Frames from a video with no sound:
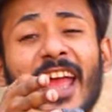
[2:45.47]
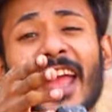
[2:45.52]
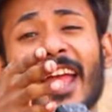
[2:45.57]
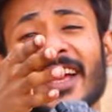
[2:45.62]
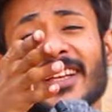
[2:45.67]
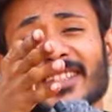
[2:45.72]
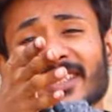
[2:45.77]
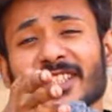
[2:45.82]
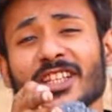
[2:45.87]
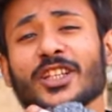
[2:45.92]
भाई
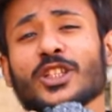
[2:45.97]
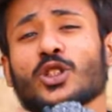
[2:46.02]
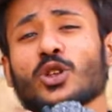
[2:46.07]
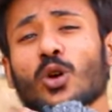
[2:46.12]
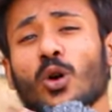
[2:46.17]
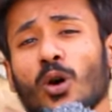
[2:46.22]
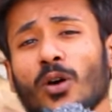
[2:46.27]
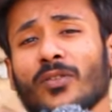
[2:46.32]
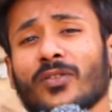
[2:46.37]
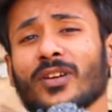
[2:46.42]
ये
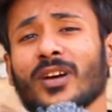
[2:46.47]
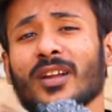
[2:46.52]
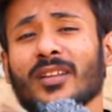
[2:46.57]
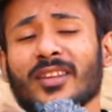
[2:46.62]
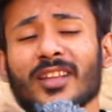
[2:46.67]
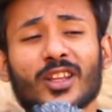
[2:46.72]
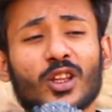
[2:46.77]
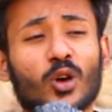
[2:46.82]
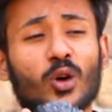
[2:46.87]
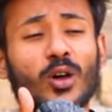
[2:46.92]
ऐसे शो
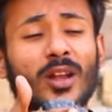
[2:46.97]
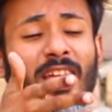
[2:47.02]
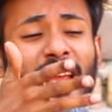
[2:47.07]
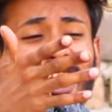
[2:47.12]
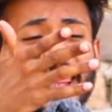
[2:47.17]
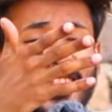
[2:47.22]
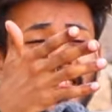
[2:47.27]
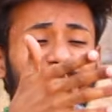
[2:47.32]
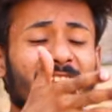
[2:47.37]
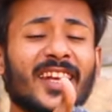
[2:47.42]
ऑफ करते थे
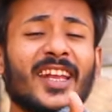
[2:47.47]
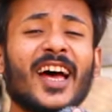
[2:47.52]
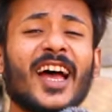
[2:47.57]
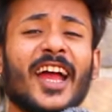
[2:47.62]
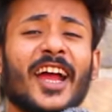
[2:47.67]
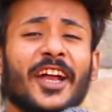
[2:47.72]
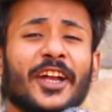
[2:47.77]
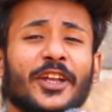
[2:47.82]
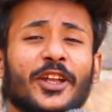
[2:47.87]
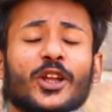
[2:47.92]
और
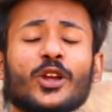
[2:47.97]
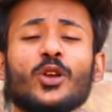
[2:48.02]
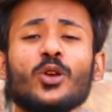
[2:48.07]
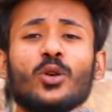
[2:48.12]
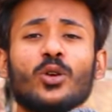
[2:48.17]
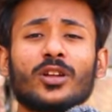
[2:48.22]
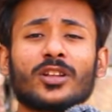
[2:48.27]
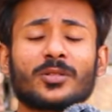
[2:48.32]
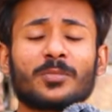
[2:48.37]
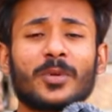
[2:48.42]
इतना
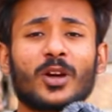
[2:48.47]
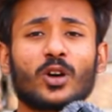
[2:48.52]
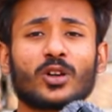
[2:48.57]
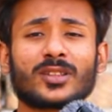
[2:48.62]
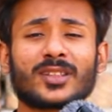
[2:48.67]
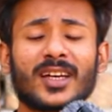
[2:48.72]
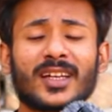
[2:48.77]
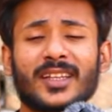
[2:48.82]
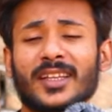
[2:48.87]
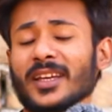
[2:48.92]
एटीट्यूड
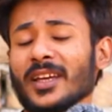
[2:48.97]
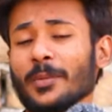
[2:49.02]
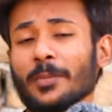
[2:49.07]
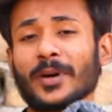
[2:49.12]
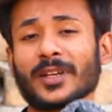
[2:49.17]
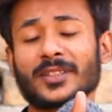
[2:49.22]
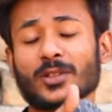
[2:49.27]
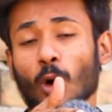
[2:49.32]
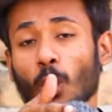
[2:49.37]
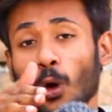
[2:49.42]
इसमें होता
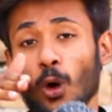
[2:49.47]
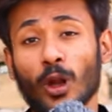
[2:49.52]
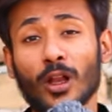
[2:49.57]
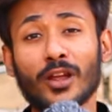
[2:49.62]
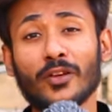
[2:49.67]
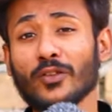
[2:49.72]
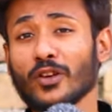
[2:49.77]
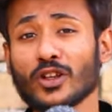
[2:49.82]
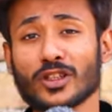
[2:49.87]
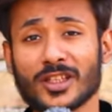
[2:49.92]
था कि बस
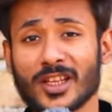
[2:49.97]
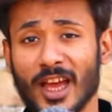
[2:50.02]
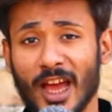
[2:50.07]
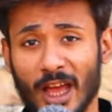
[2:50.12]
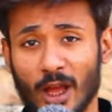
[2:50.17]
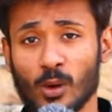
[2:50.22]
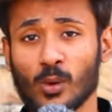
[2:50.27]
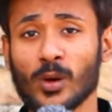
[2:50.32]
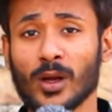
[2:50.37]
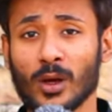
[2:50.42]

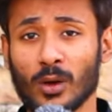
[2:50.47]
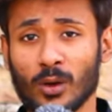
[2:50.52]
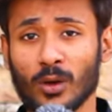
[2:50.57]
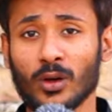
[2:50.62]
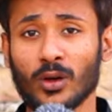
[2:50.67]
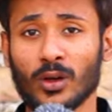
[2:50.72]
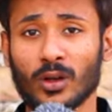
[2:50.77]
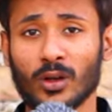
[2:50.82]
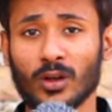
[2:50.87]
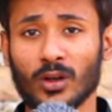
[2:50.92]
हॉलीवुड से आए
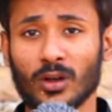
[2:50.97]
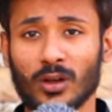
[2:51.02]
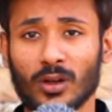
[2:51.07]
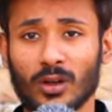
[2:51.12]
हुए हो